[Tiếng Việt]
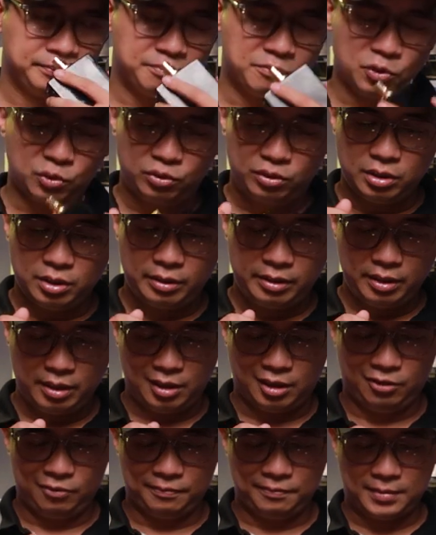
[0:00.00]
một thương
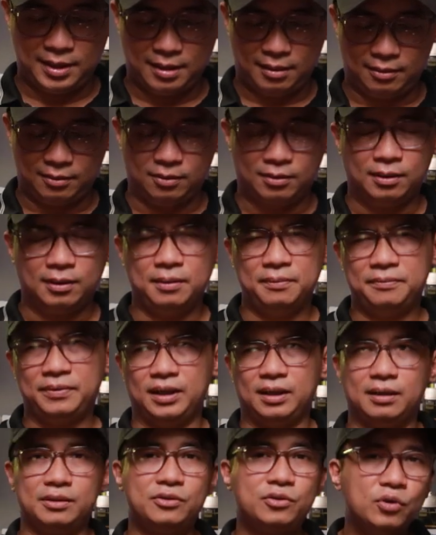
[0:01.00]
hiệu mà nó không
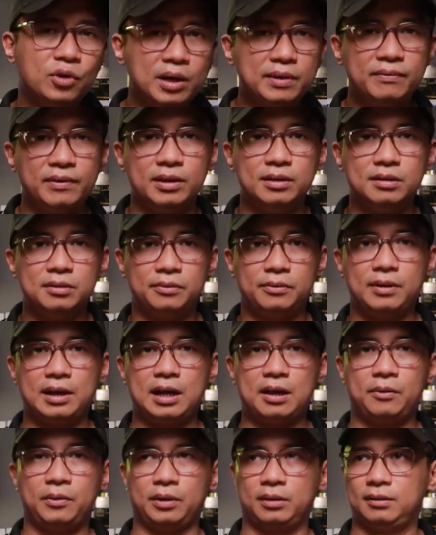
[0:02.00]
phải là chuyên về nước
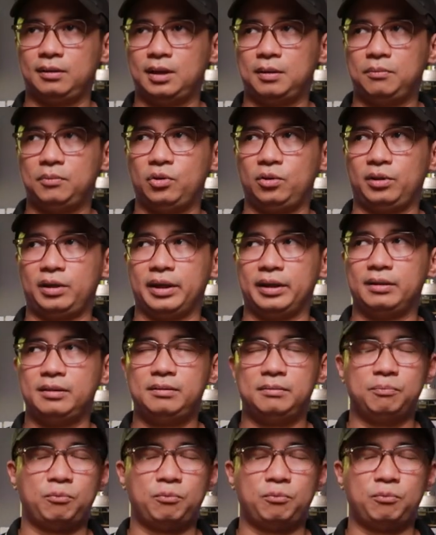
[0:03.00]
hoa hoặc là một cái